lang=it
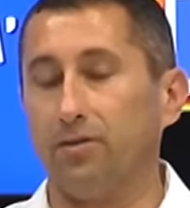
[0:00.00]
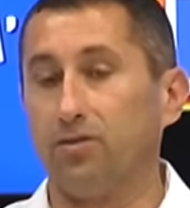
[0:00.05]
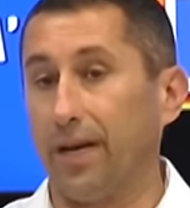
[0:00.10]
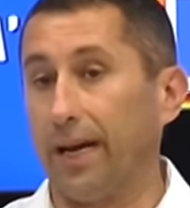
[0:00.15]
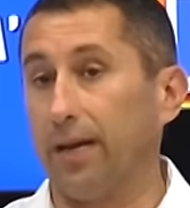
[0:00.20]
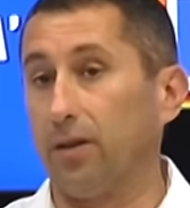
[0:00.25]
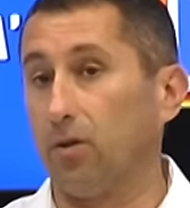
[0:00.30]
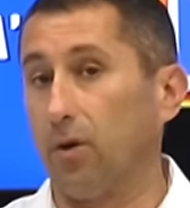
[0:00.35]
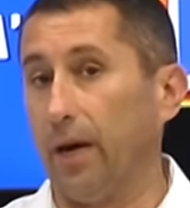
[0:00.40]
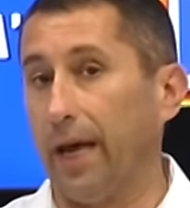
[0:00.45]

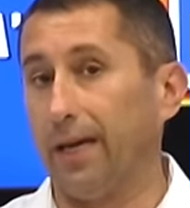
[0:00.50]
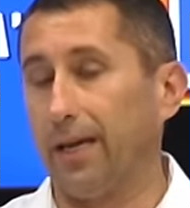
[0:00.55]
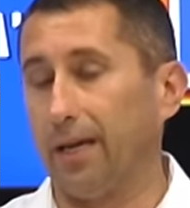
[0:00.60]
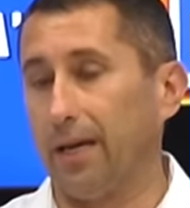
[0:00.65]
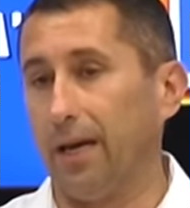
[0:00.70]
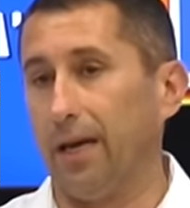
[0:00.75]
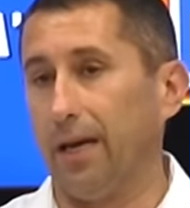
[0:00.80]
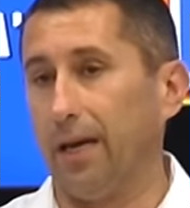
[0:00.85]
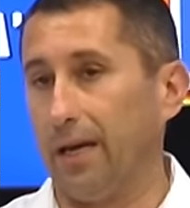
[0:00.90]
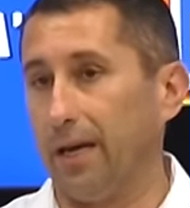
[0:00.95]
Certo è
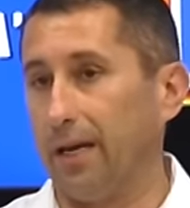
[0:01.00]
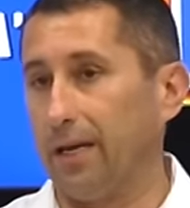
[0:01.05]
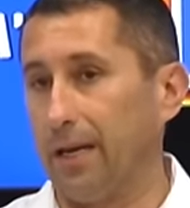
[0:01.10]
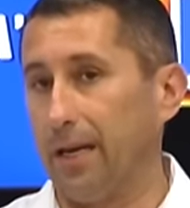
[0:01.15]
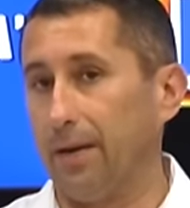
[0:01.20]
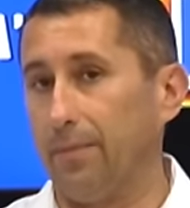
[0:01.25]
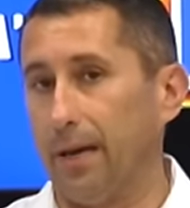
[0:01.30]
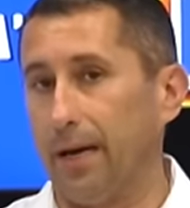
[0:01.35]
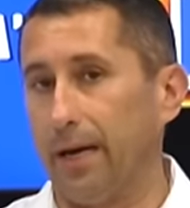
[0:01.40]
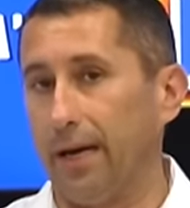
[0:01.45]
che
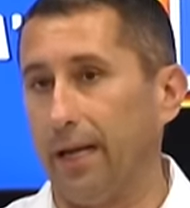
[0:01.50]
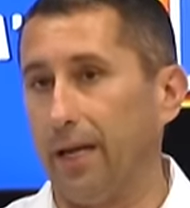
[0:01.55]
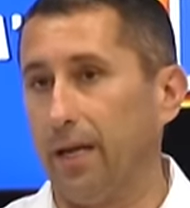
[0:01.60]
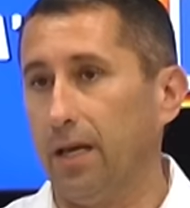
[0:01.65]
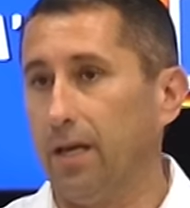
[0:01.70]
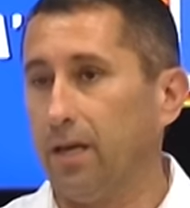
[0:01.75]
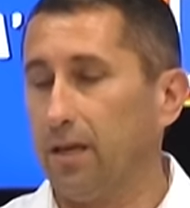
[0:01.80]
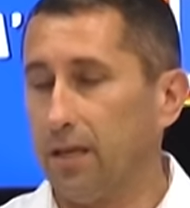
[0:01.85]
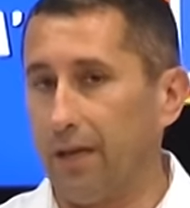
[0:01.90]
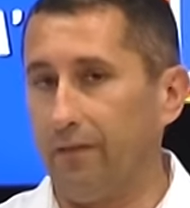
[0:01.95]
Eraclea Mare,
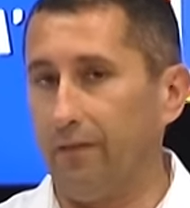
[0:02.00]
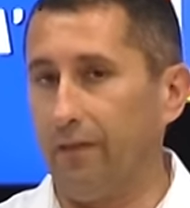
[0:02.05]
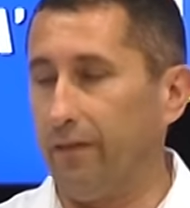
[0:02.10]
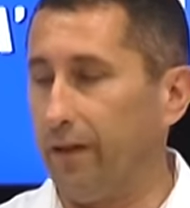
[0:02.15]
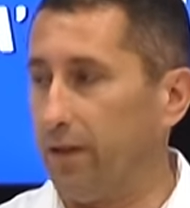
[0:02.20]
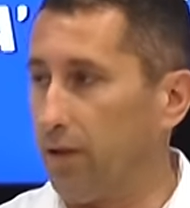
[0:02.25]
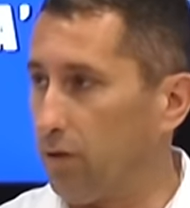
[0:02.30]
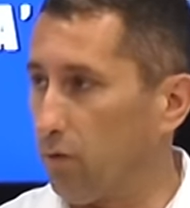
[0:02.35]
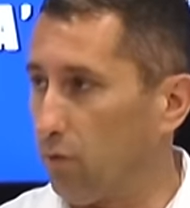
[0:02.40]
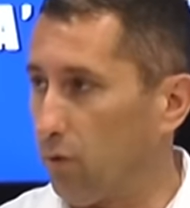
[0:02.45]
che
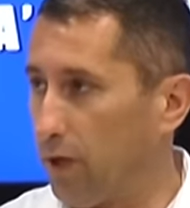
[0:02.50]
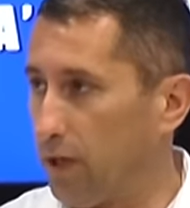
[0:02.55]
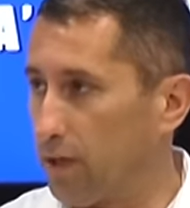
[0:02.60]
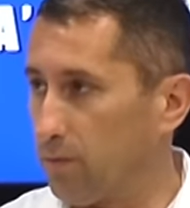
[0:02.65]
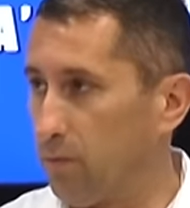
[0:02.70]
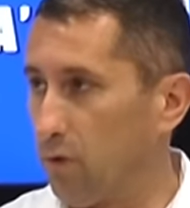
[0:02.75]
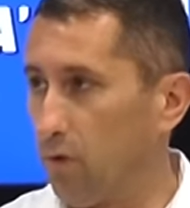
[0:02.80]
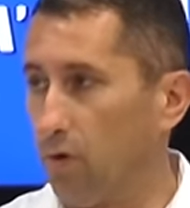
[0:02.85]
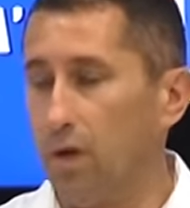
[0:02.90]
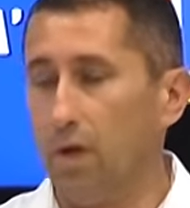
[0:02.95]
vive di
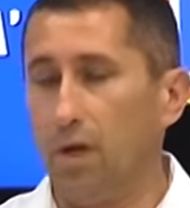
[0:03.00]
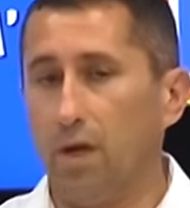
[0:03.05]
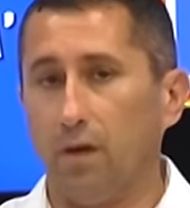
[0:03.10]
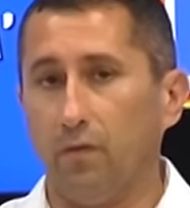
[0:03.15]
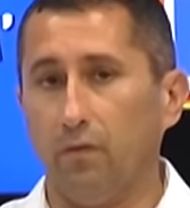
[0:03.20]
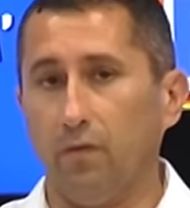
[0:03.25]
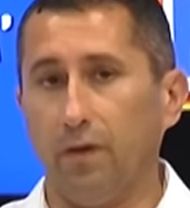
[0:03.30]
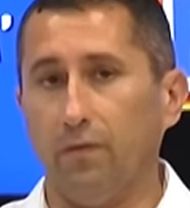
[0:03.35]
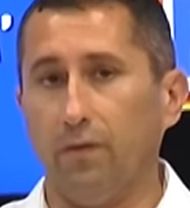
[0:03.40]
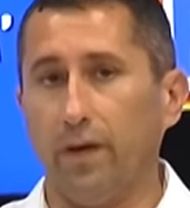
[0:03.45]
turismo,
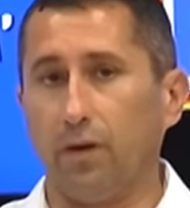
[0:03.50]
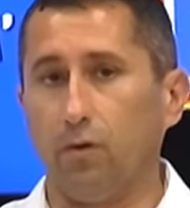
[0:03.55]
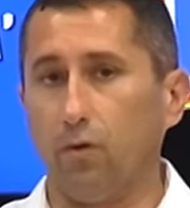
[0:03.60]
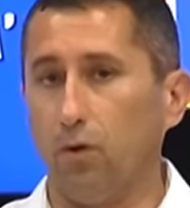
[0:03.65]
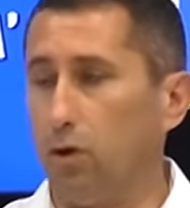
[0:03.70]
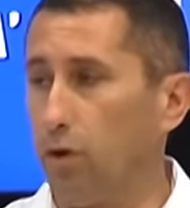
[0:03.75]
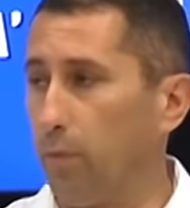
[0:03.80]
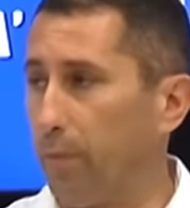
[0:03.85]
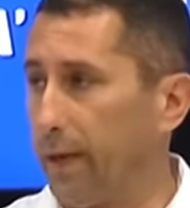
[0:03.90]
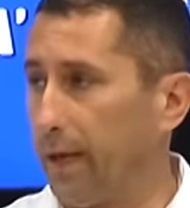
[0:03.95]
vive con
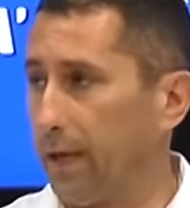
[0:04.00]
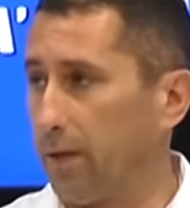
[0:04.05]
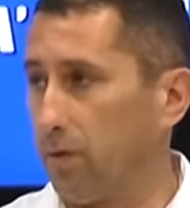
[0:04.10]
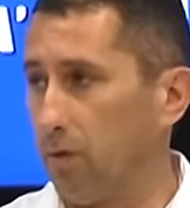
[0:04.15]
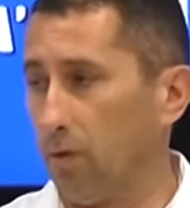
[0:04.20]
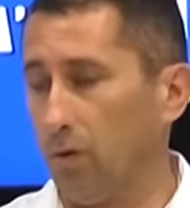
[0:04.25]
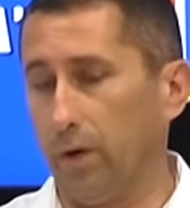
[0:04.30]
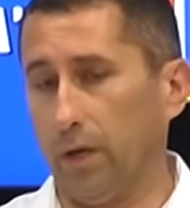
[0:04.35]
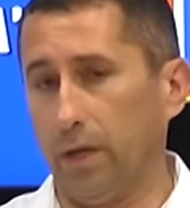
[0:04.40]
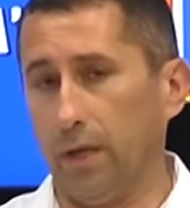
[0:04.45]
gli
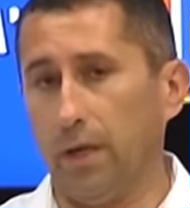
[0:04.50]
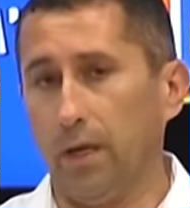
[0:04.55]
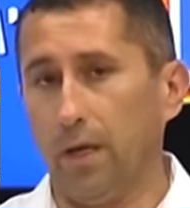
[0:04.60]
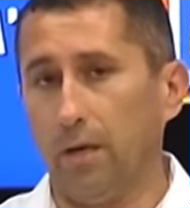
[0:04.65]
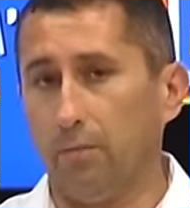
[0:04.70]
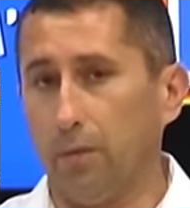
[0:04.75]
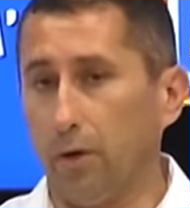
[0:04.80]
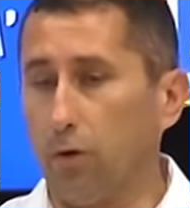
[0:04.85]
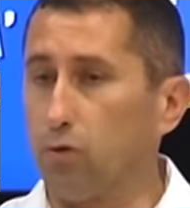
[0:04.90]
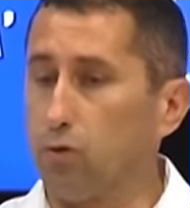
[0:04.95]
operatori,
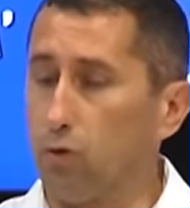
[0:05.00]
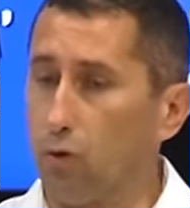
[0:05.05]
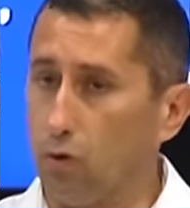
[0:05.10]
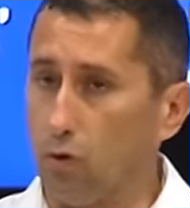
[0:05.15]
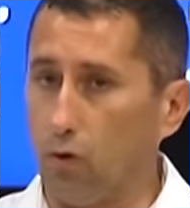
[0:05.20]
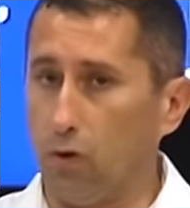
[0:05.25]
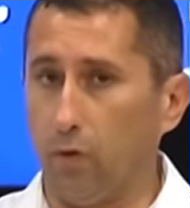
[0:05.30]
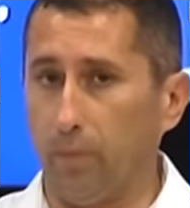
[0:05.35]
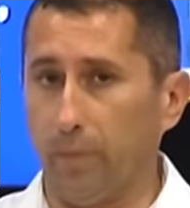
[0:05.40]
ma non solo con gli